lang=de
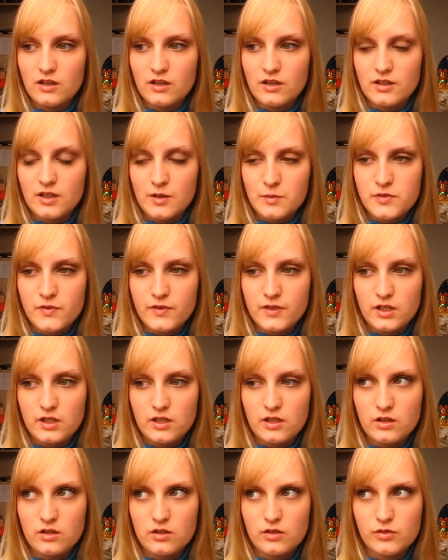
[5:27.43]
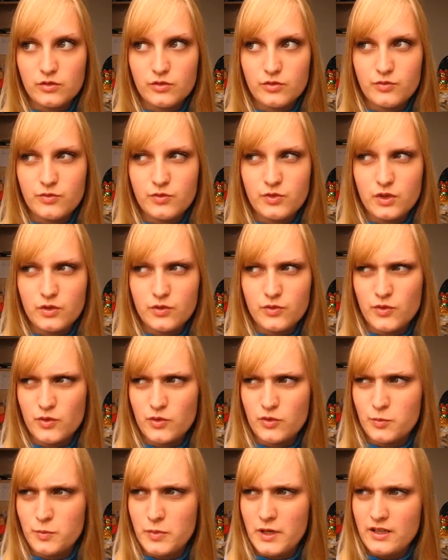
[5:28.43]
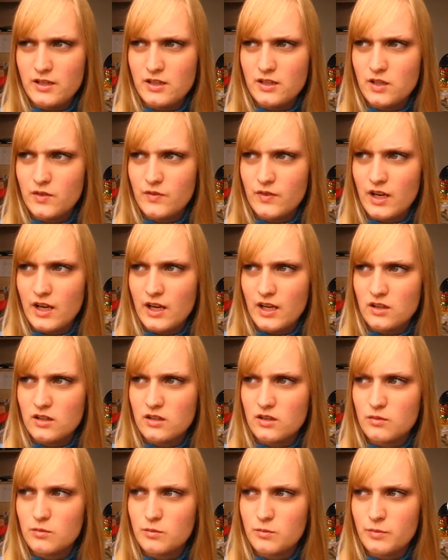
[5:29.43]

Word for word: Ich habe zwar die vier, fünf Blätter, die wir da hatten,